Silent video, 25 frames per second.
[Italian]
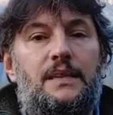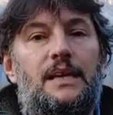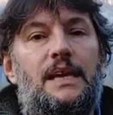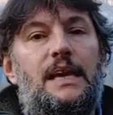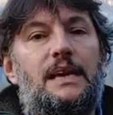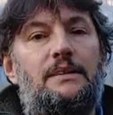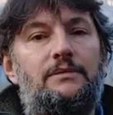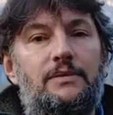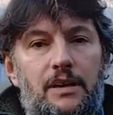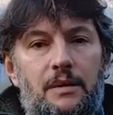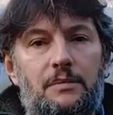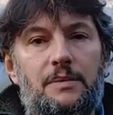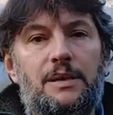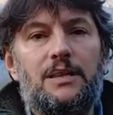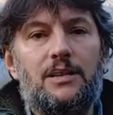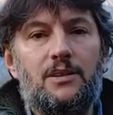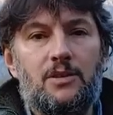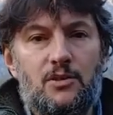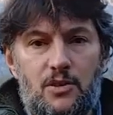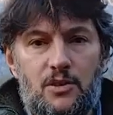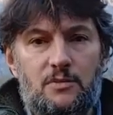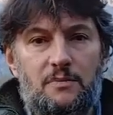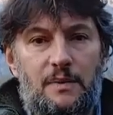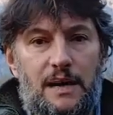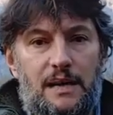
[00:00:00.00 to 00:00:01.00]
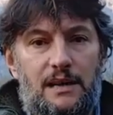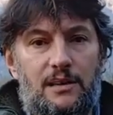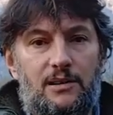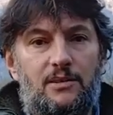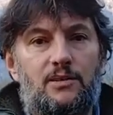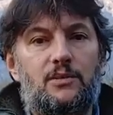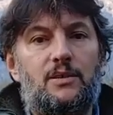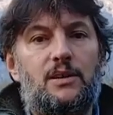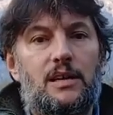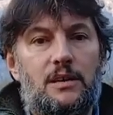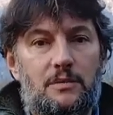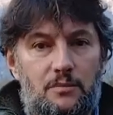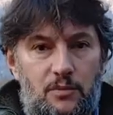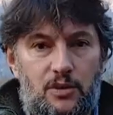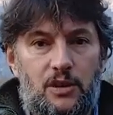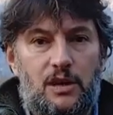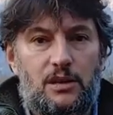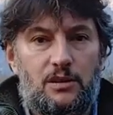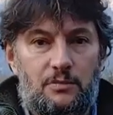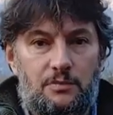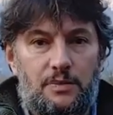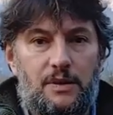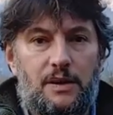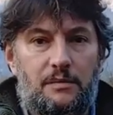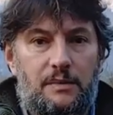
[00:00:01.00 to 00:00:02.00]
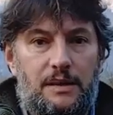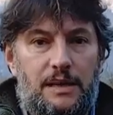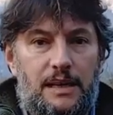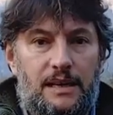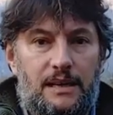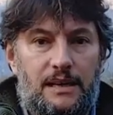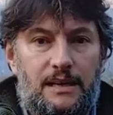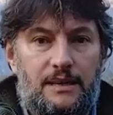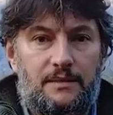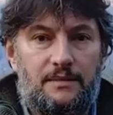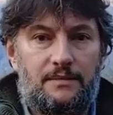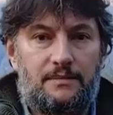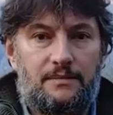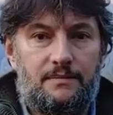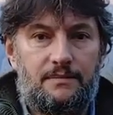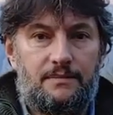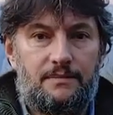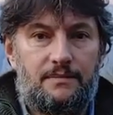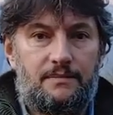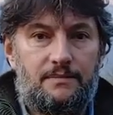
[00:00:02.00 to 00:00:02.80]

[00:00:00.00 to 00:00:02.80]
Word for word: È veramente così bello il modello piramidale?